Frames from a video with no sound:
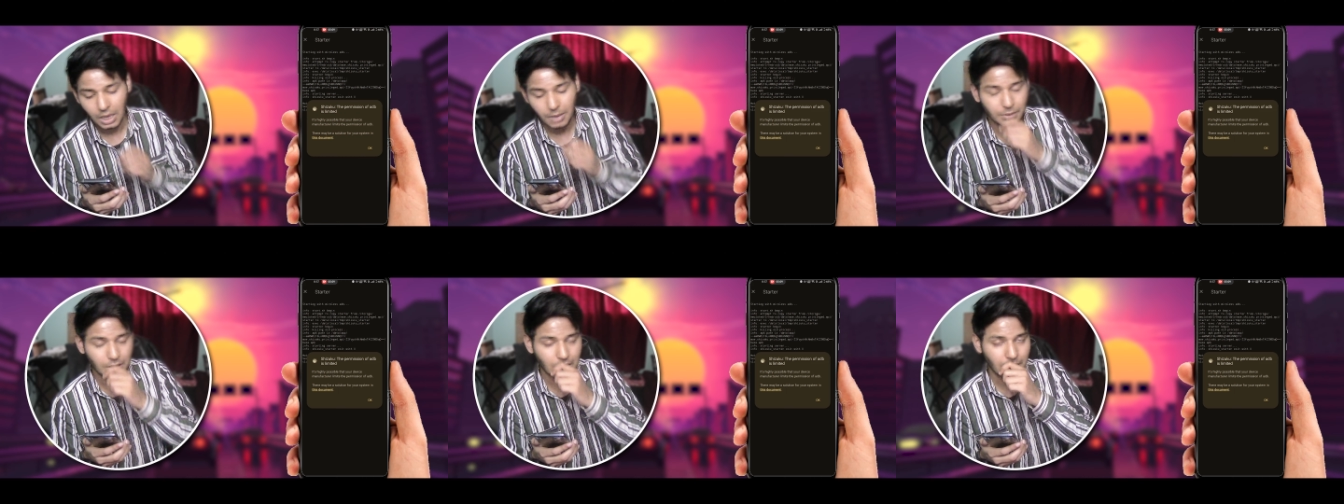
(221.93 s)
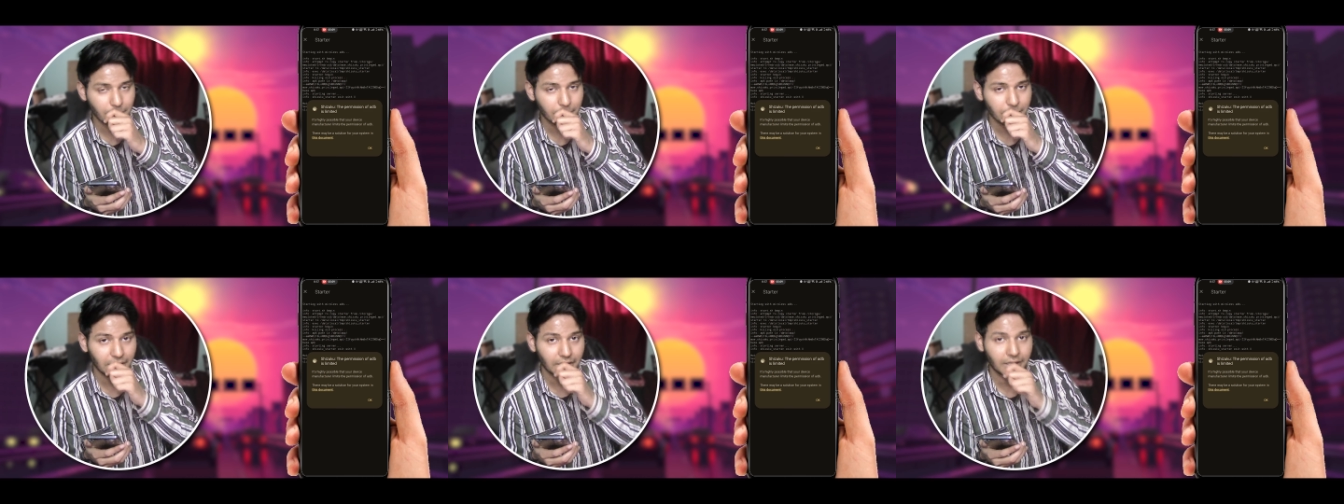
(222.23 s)
अब
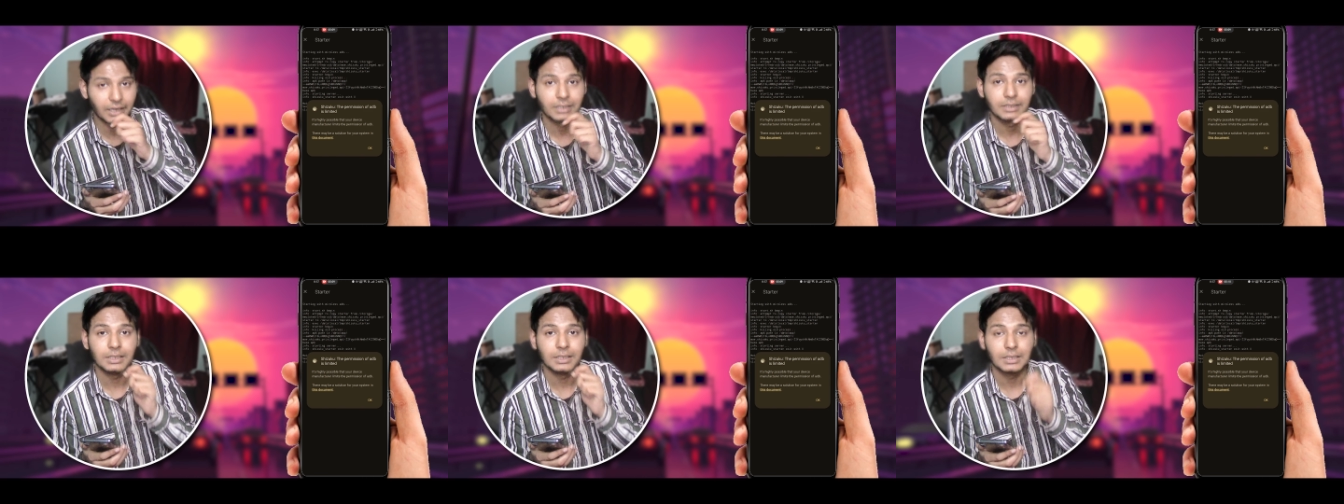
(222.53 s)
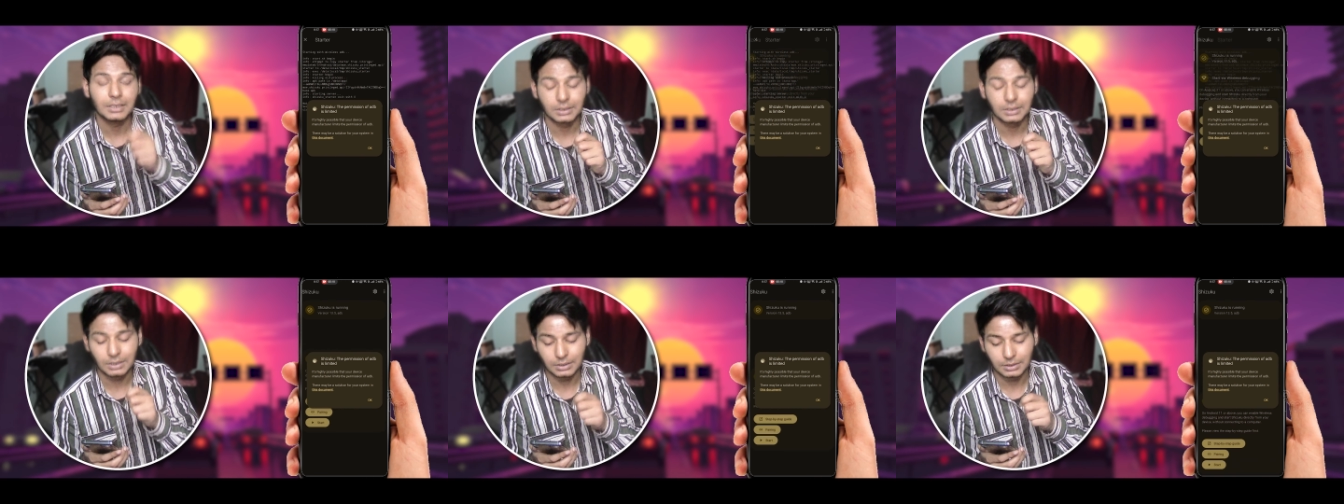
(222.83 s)
यहाँ पे एक
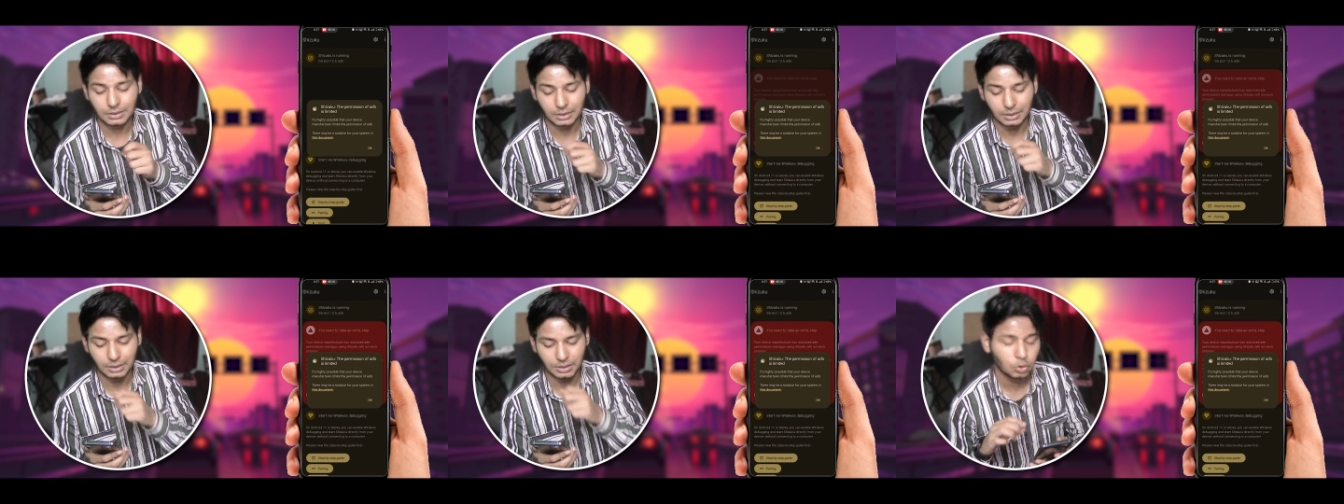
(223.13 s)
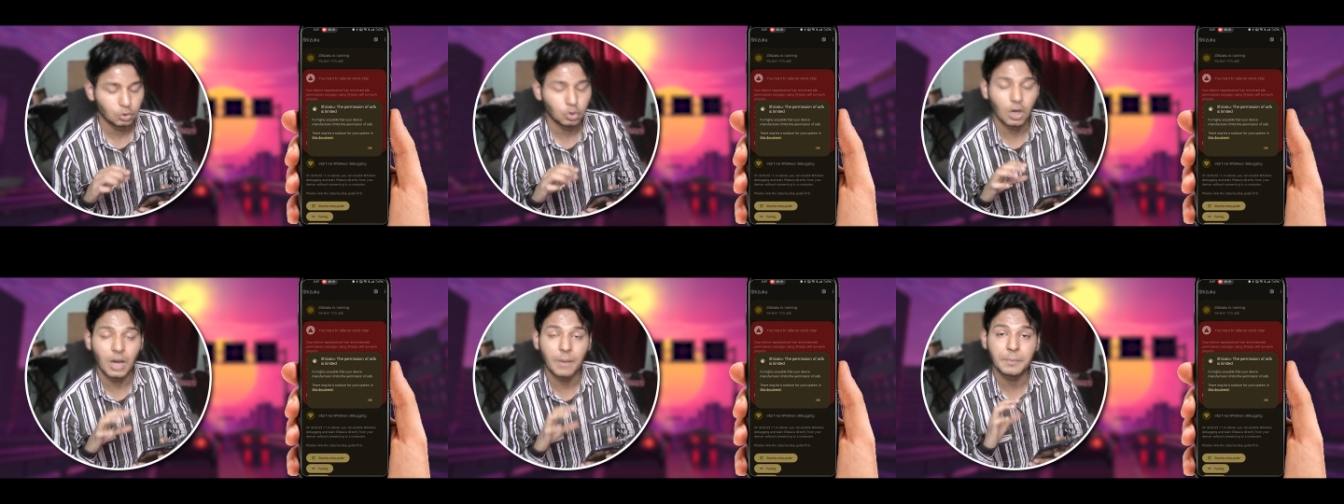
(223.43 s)
दिक्कत आती है
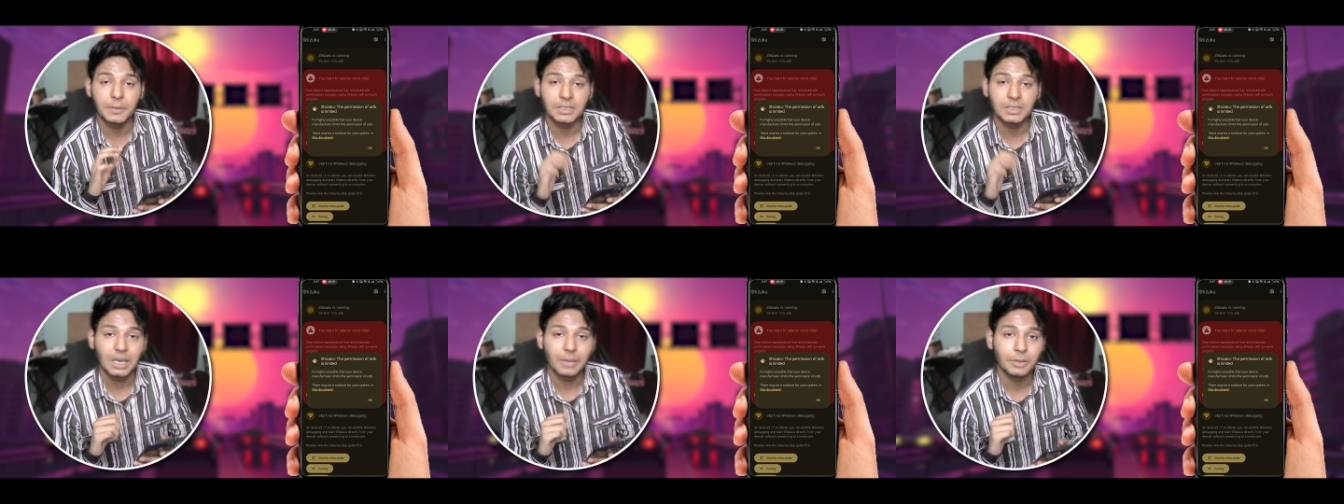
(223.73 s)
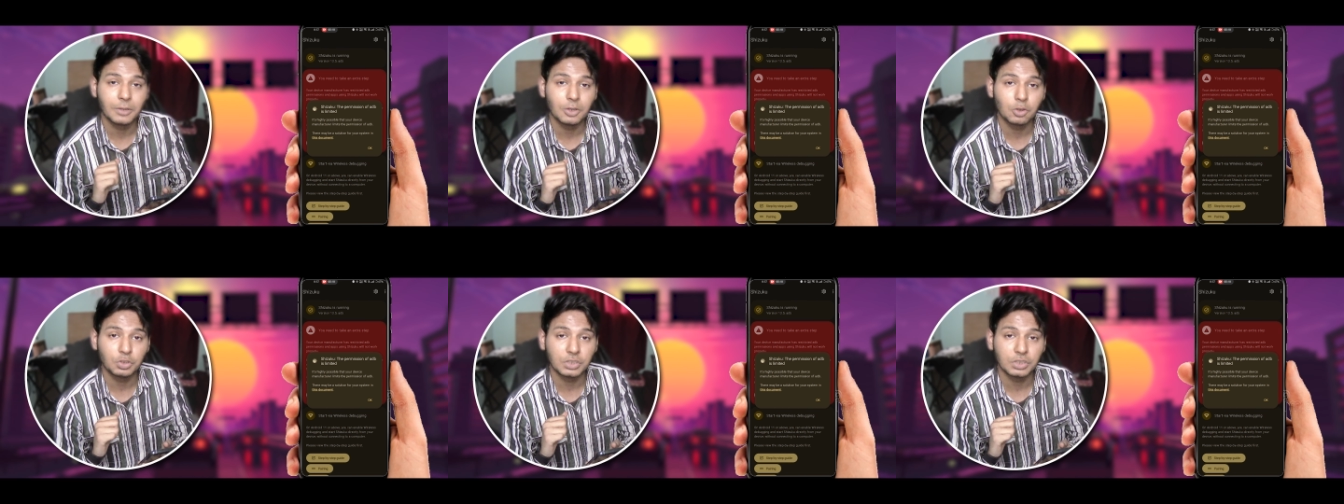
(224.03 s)
तो आपके सामने